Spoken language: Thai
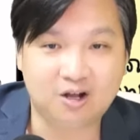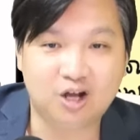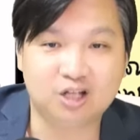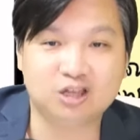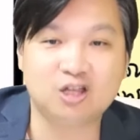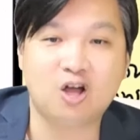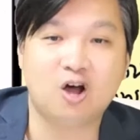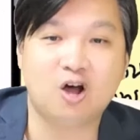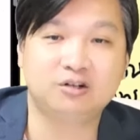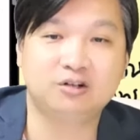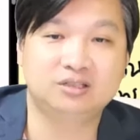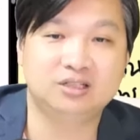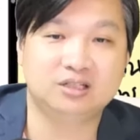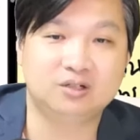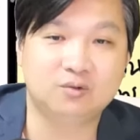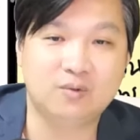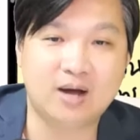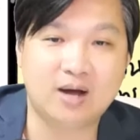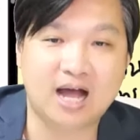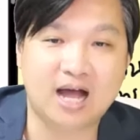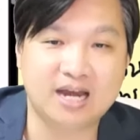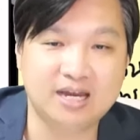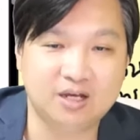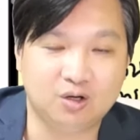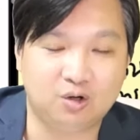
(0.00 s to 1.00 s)
ก็ต้องถือ
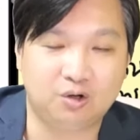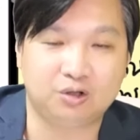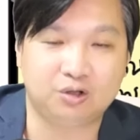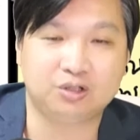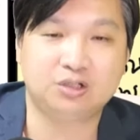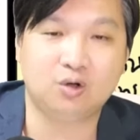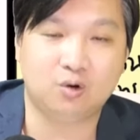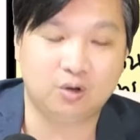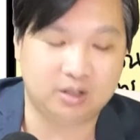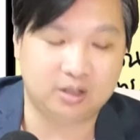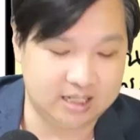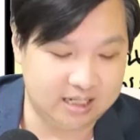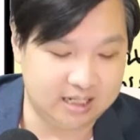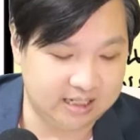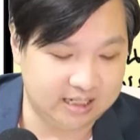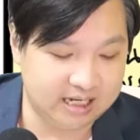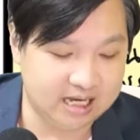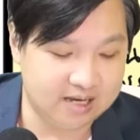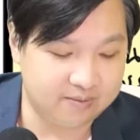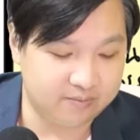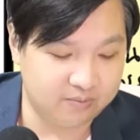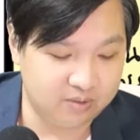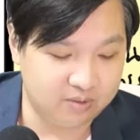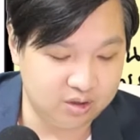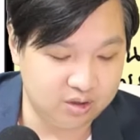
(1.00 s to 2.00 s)
ว่าคดีของโจทย์เนี่ย
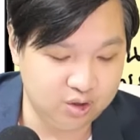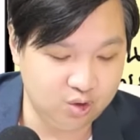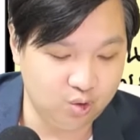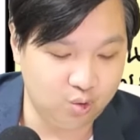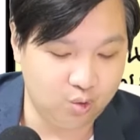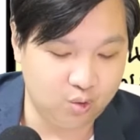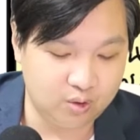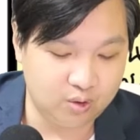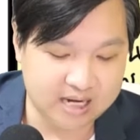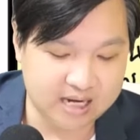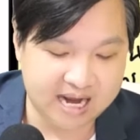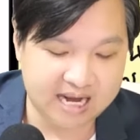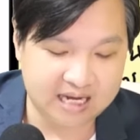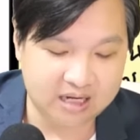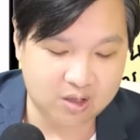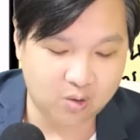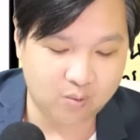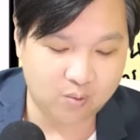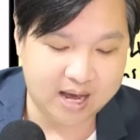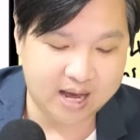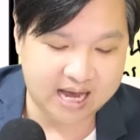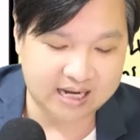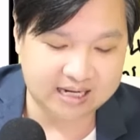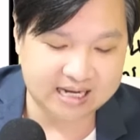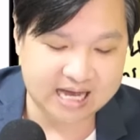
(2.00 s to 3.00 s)
นะครับอยู่ใน
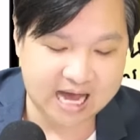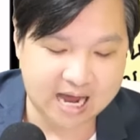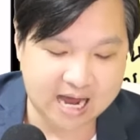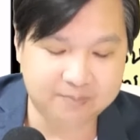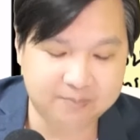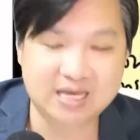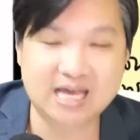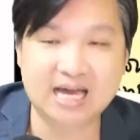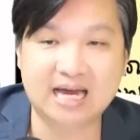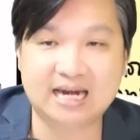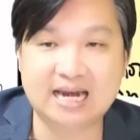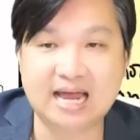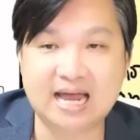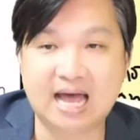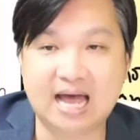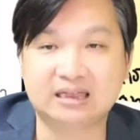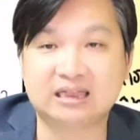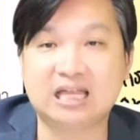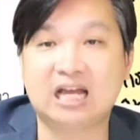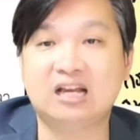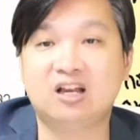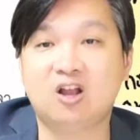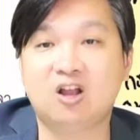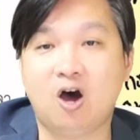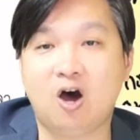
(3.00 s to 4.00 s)
ระหว่างการพิจารณา
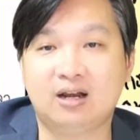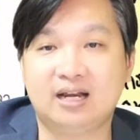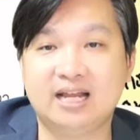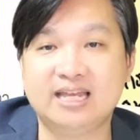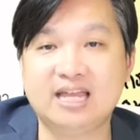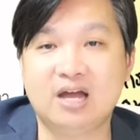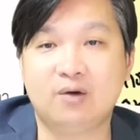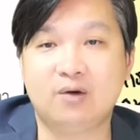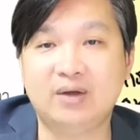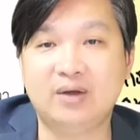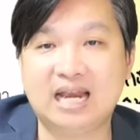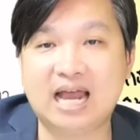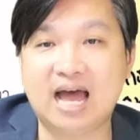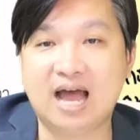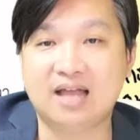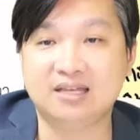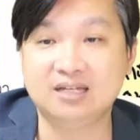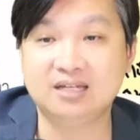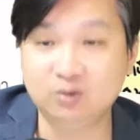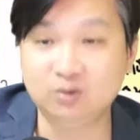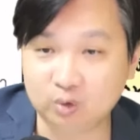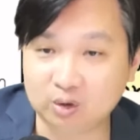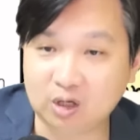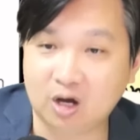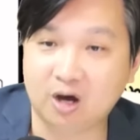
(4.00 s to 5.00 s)
ตลอดระยะเวลา
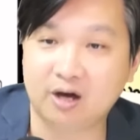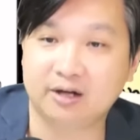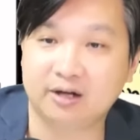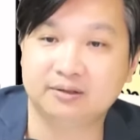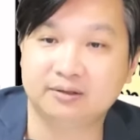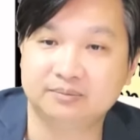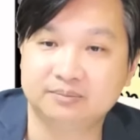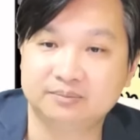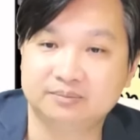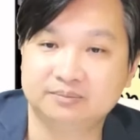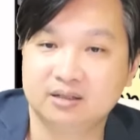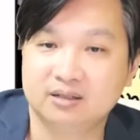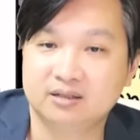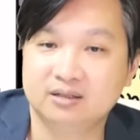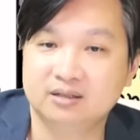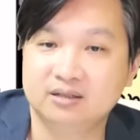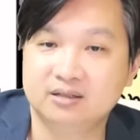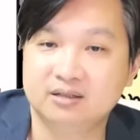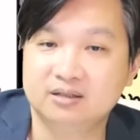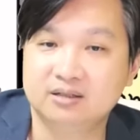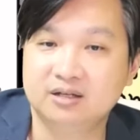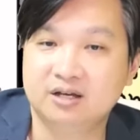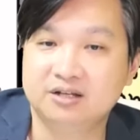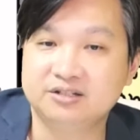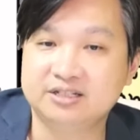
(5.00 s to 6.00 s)
ยื่นอุทธรณ์
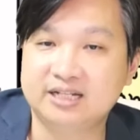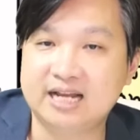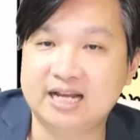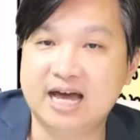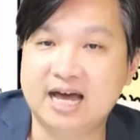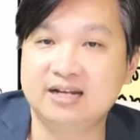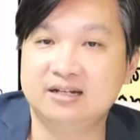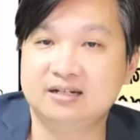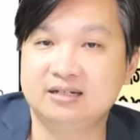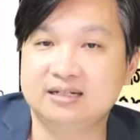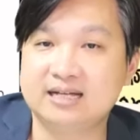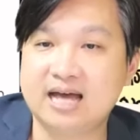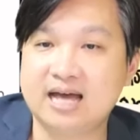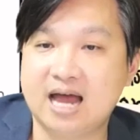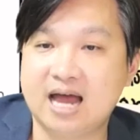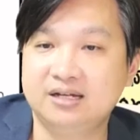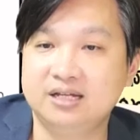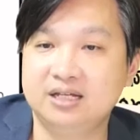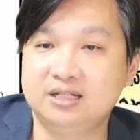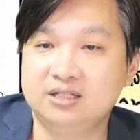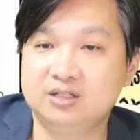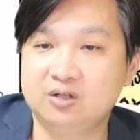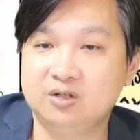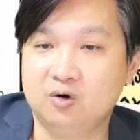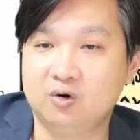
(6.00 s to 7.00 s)
ฉะนั้นการ
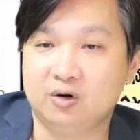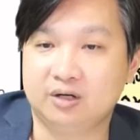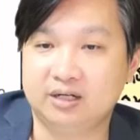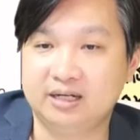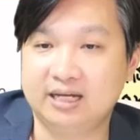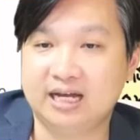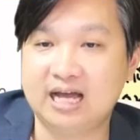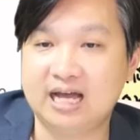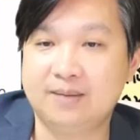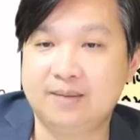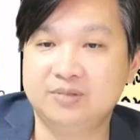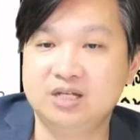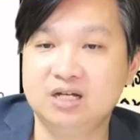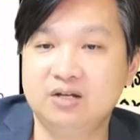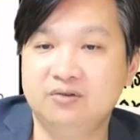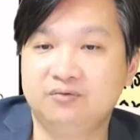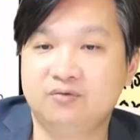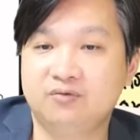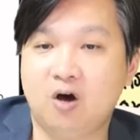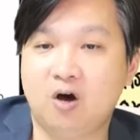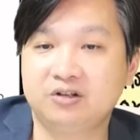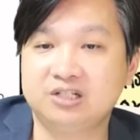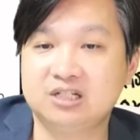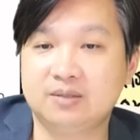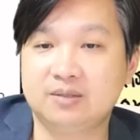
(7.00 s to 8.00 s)
ที่โจทย์นะครับยื่น
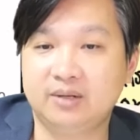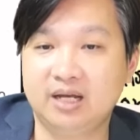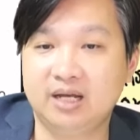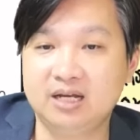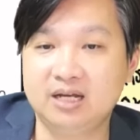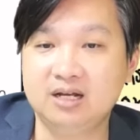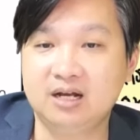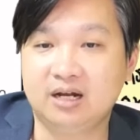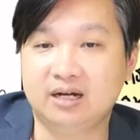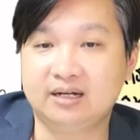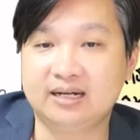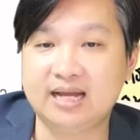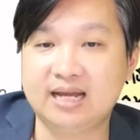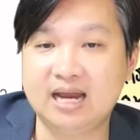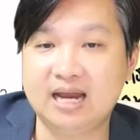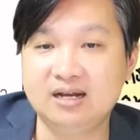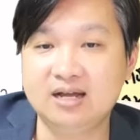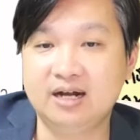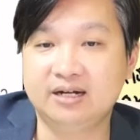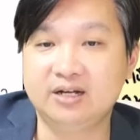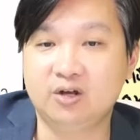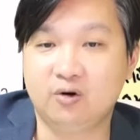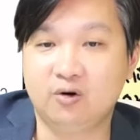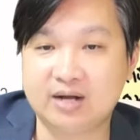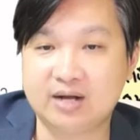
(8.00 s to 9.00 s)
ฟ้องจำเลยที่1ใน
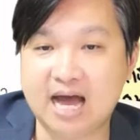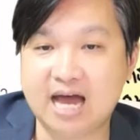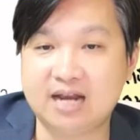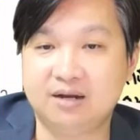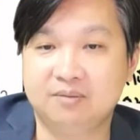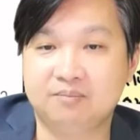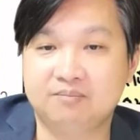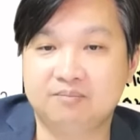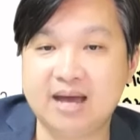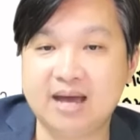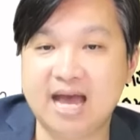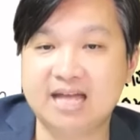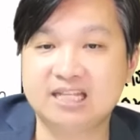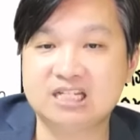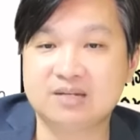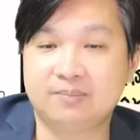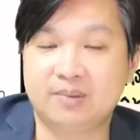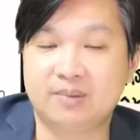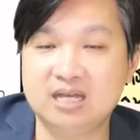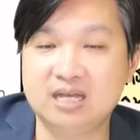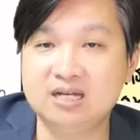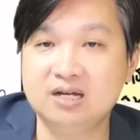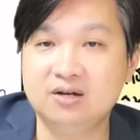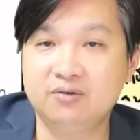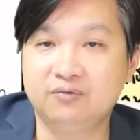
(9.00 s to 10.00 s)
เรื่องเดียวกัน แม้จะ
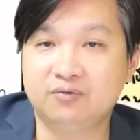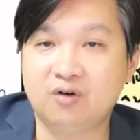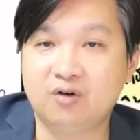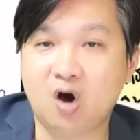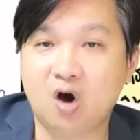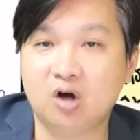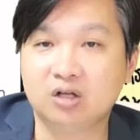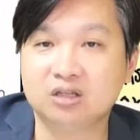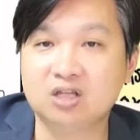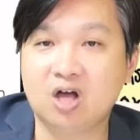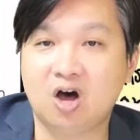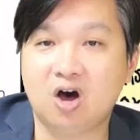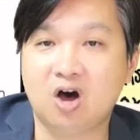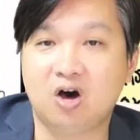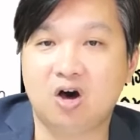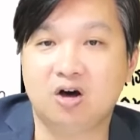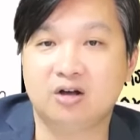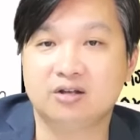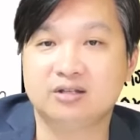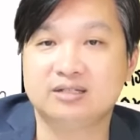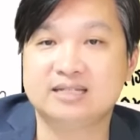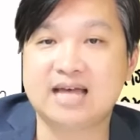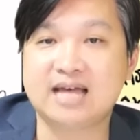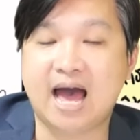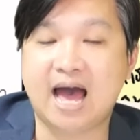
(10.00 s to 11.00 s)
ไปยื่นฟ้องต่อ
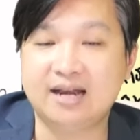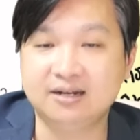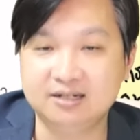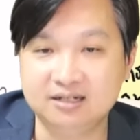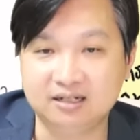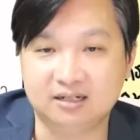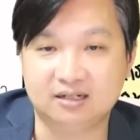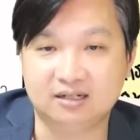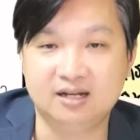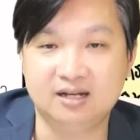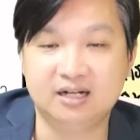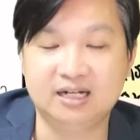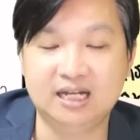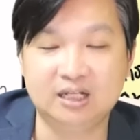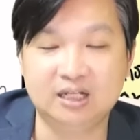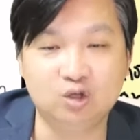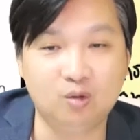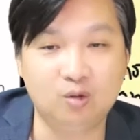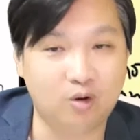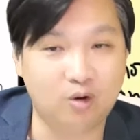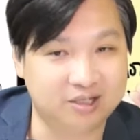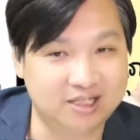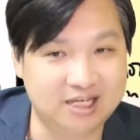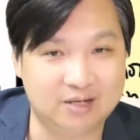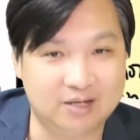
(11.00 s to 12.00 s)
ศาลอื่นเรื่องนี้
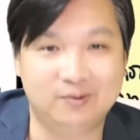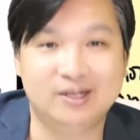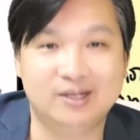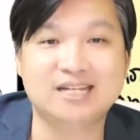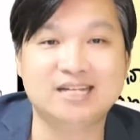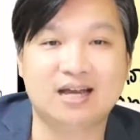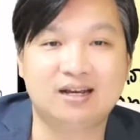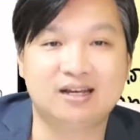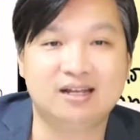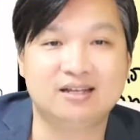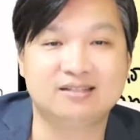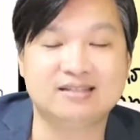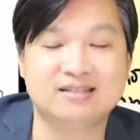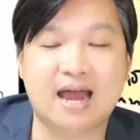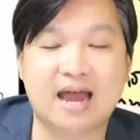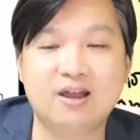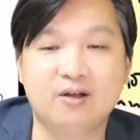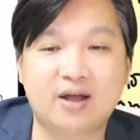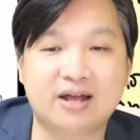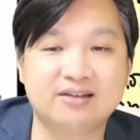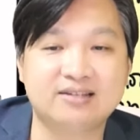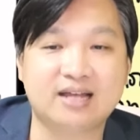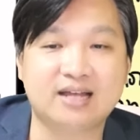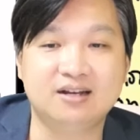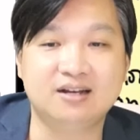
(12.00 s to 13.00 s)
ตัวบทเขียนไว้ชัดเลยศาล
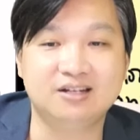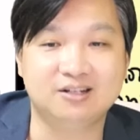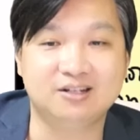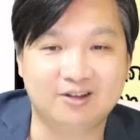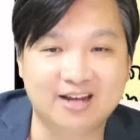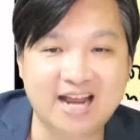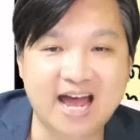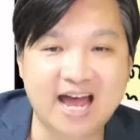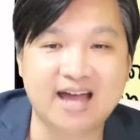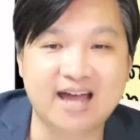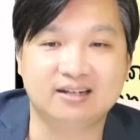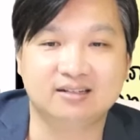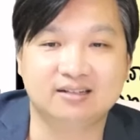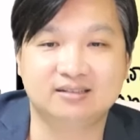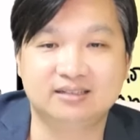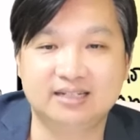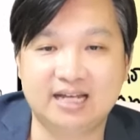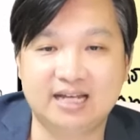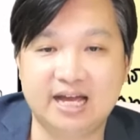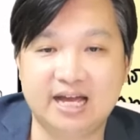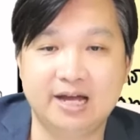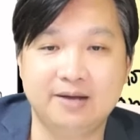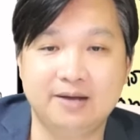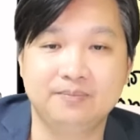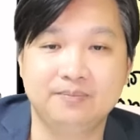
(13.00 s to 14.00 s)
เดียวกันศาลอื่นก็ได้
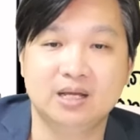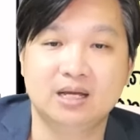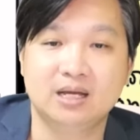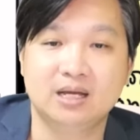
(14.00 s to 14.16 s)
นะฮะ